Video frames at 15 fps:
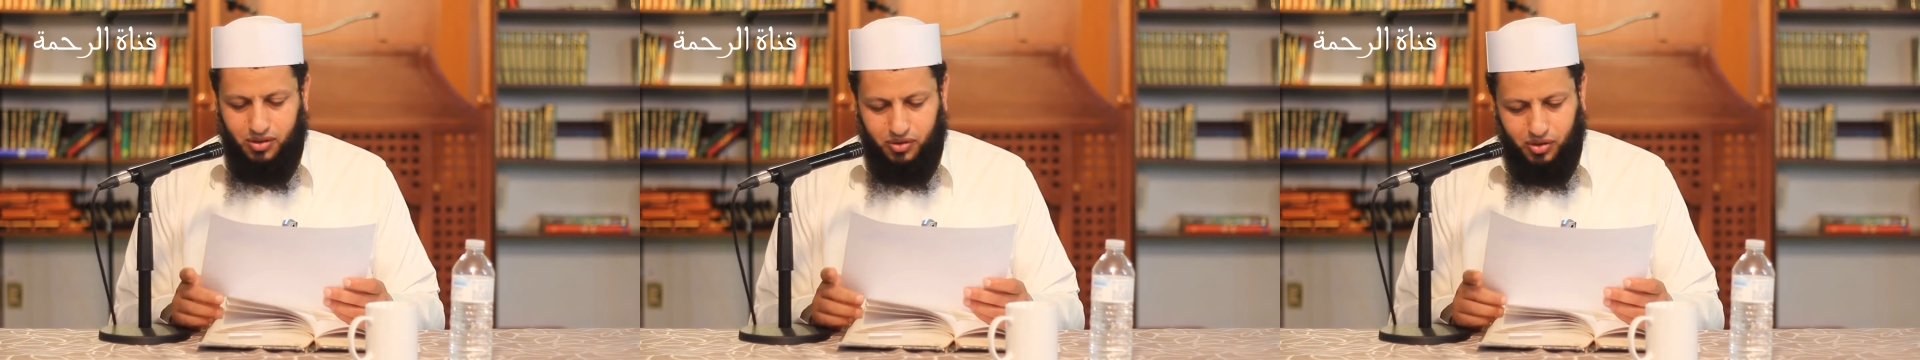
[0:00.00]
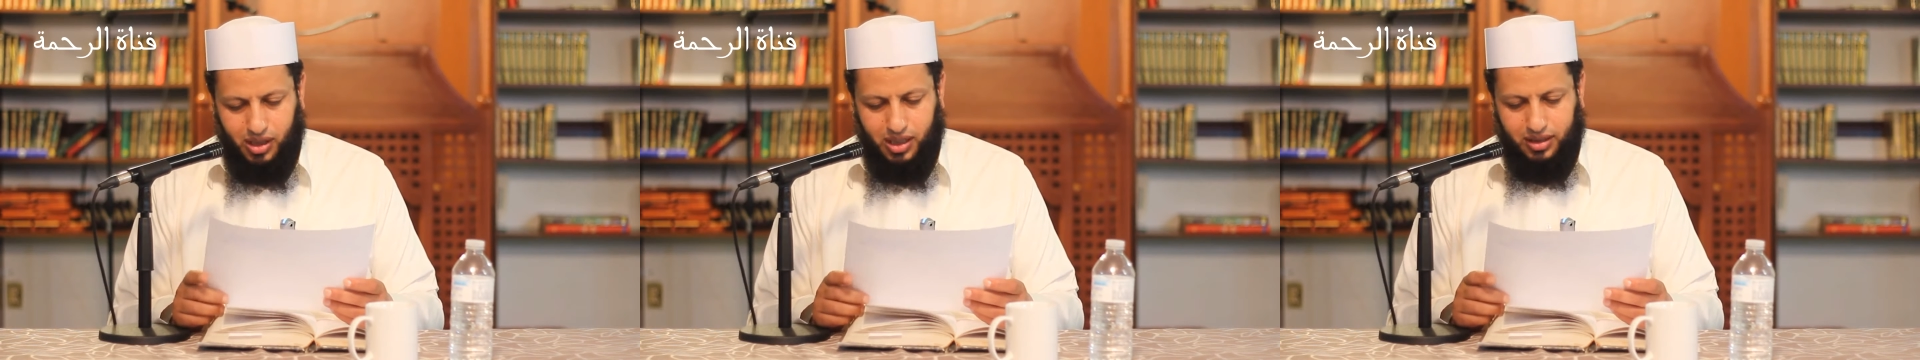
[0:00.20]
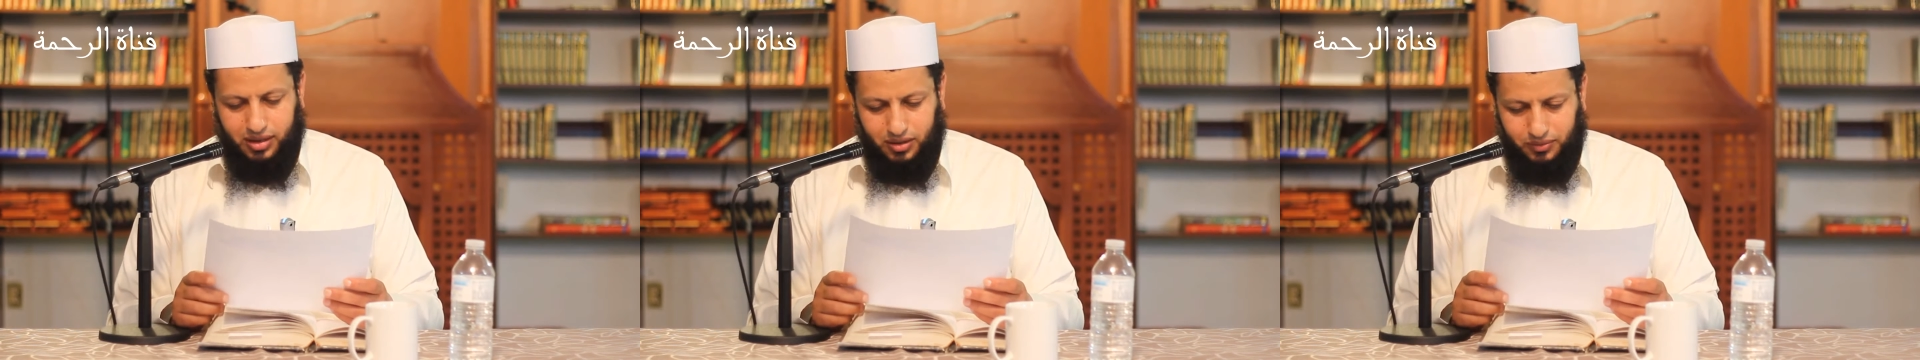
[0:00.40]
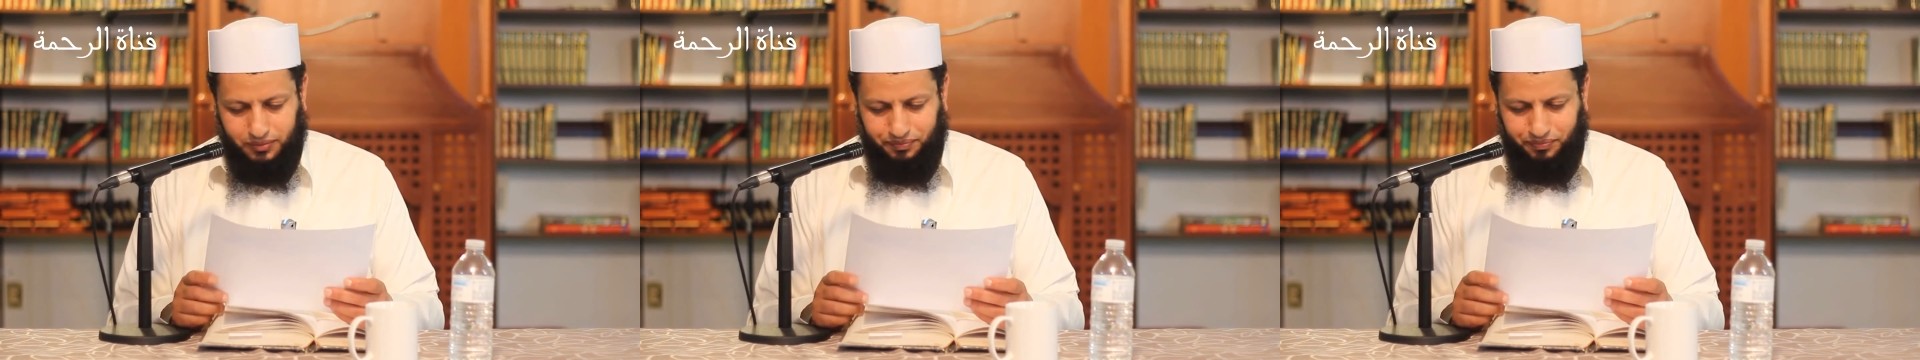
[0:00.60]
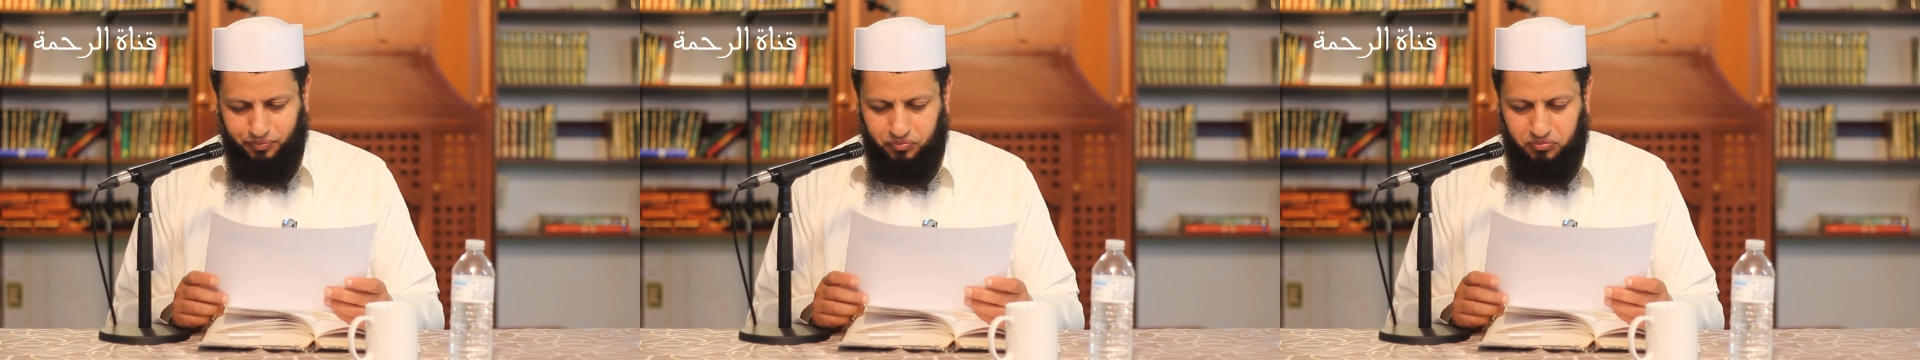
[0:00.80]
صلاته
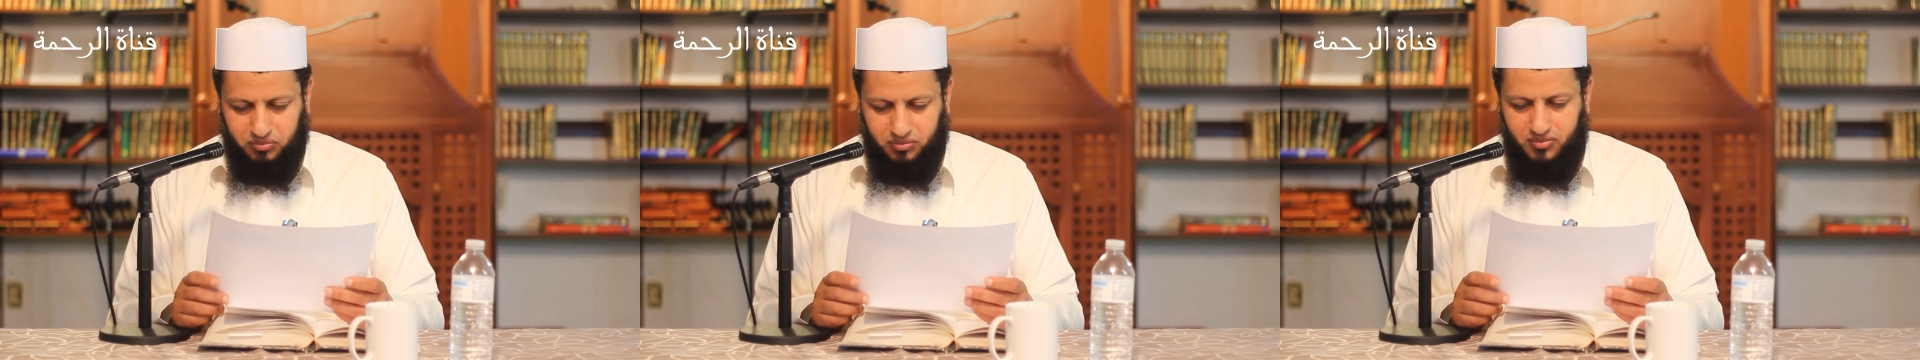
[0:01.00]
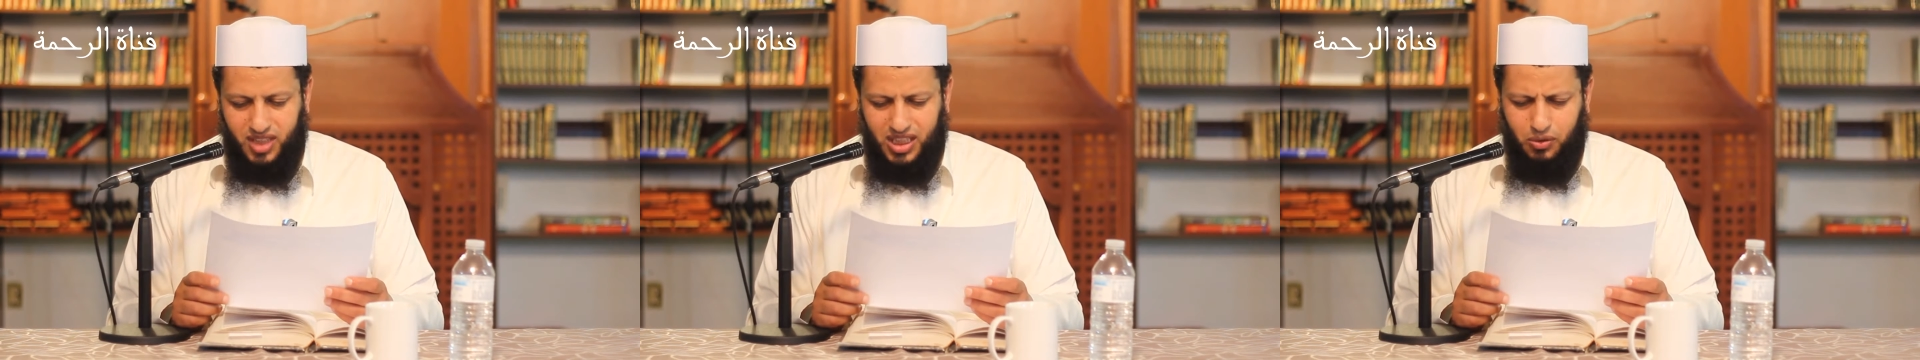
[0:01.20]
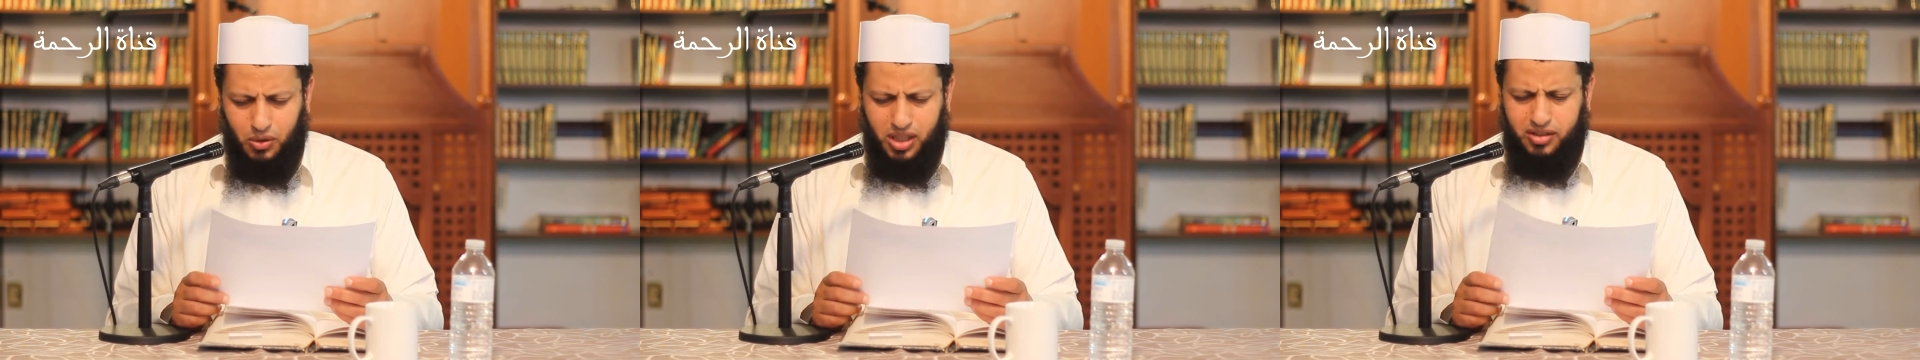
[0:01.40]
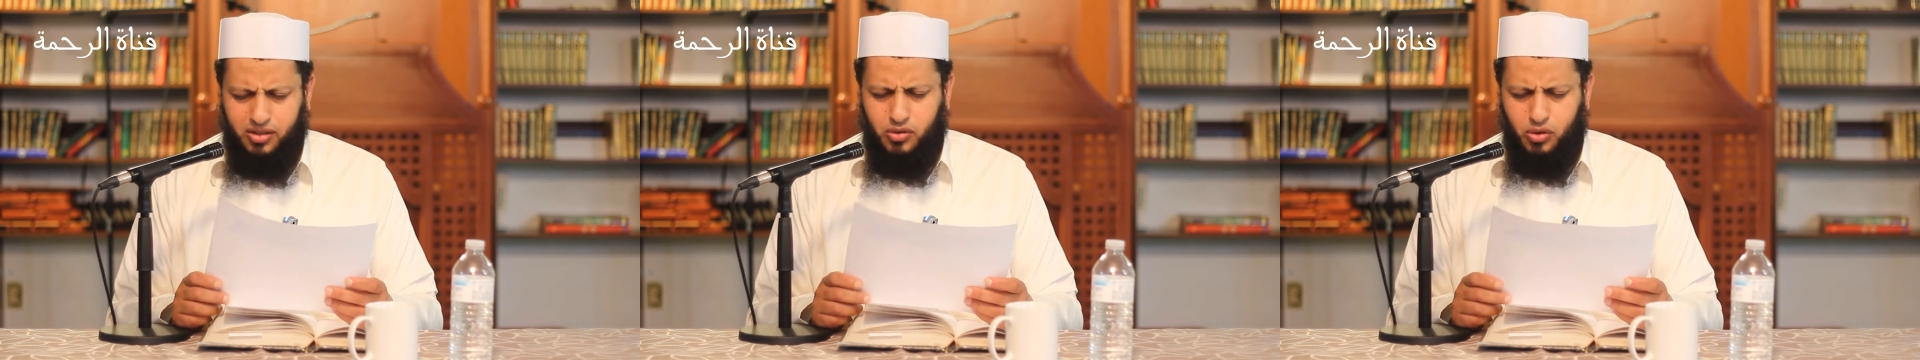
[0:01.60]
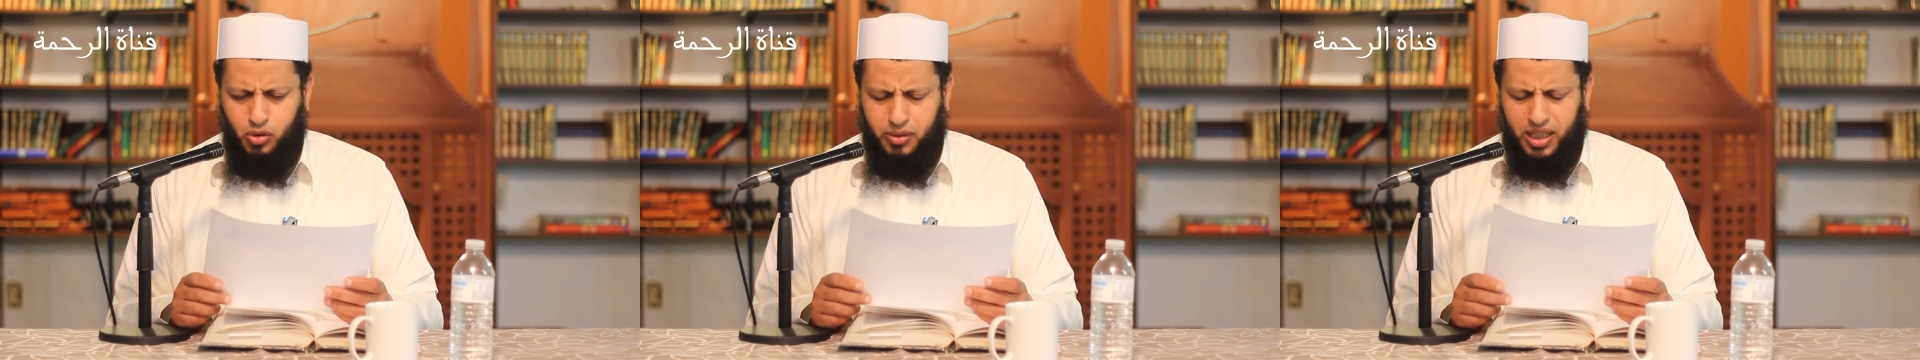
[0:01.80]

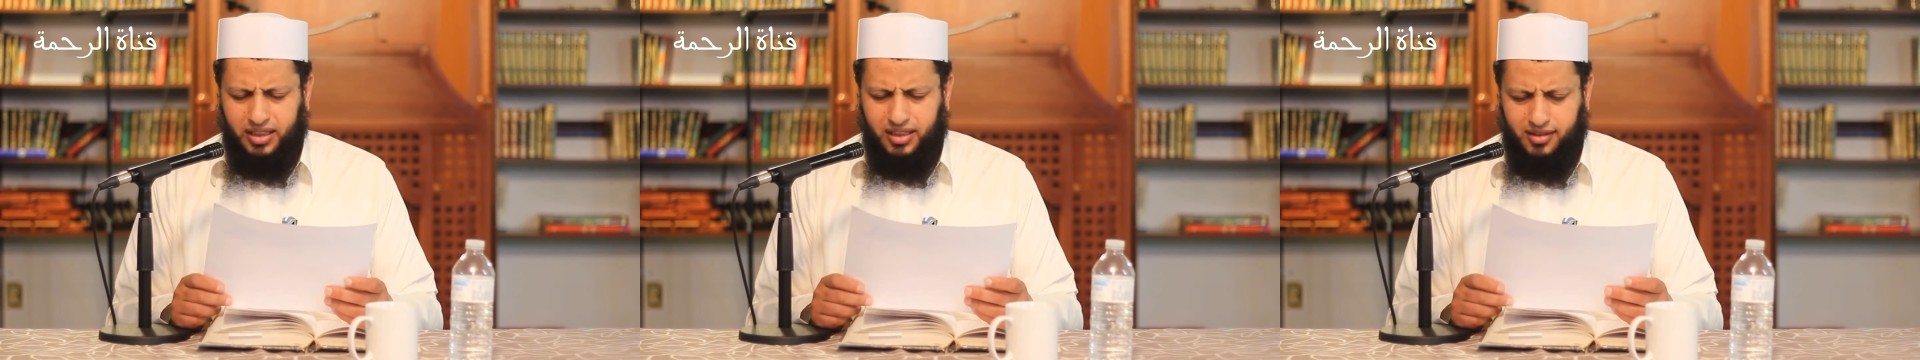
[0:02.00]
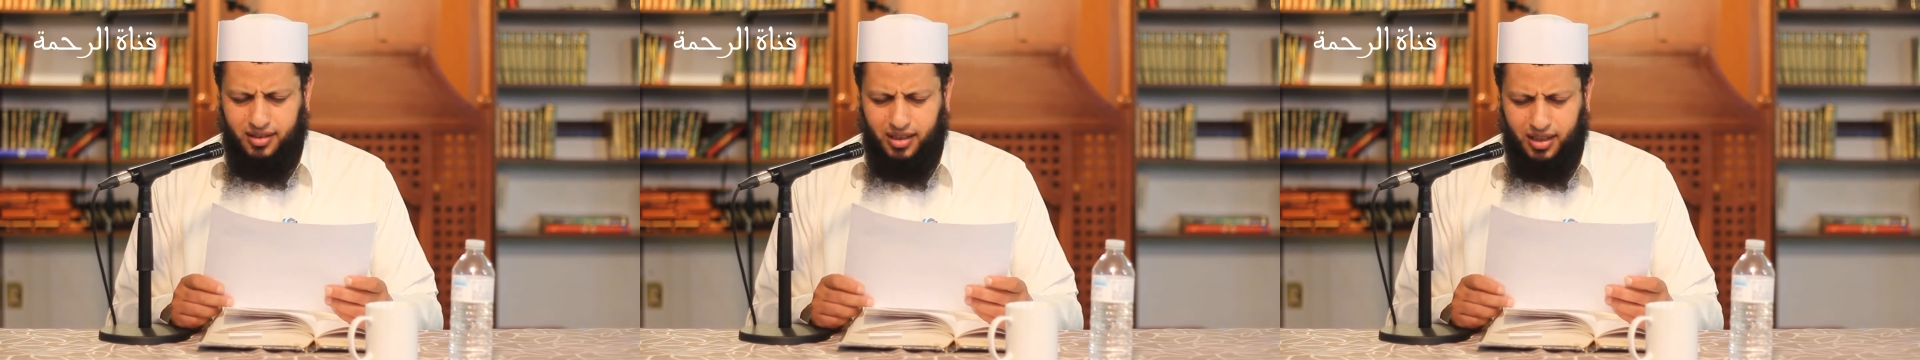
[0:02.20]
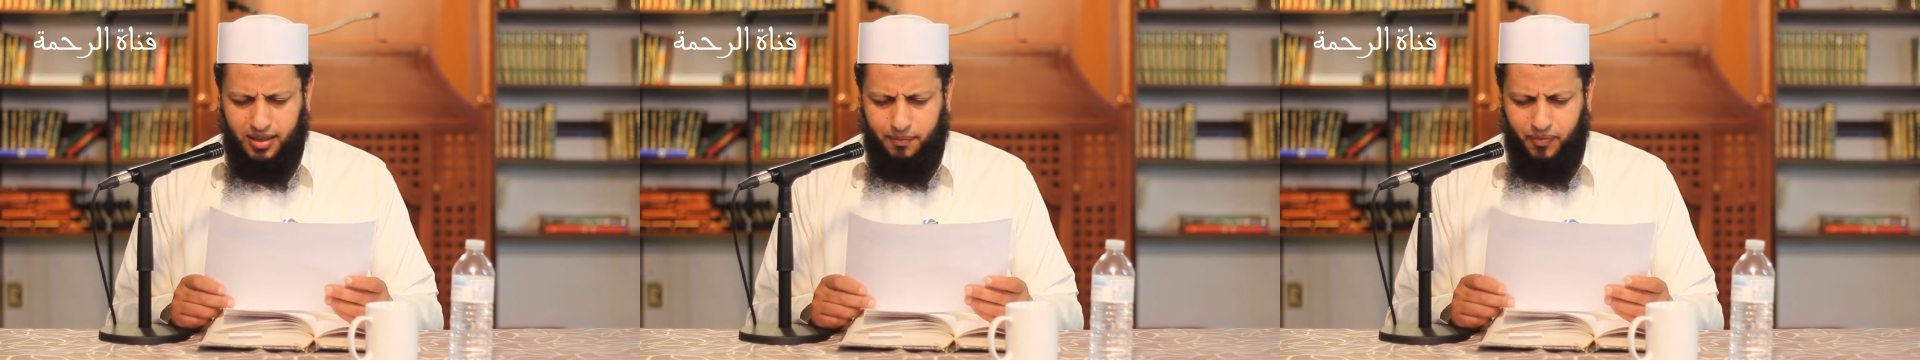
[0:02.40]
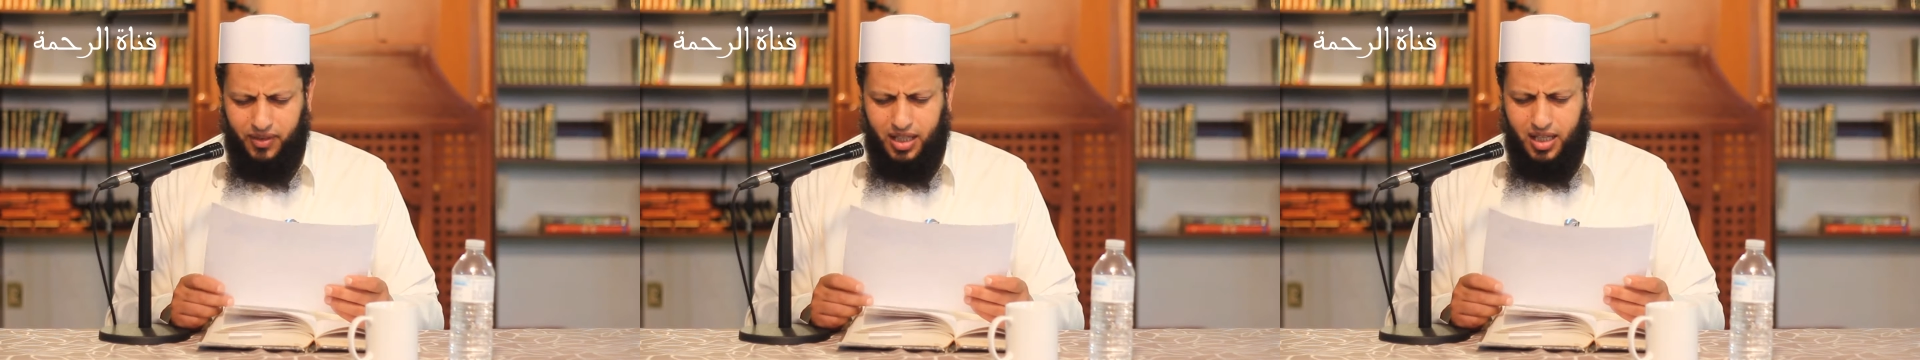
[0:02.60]
ويسجد بعد السلام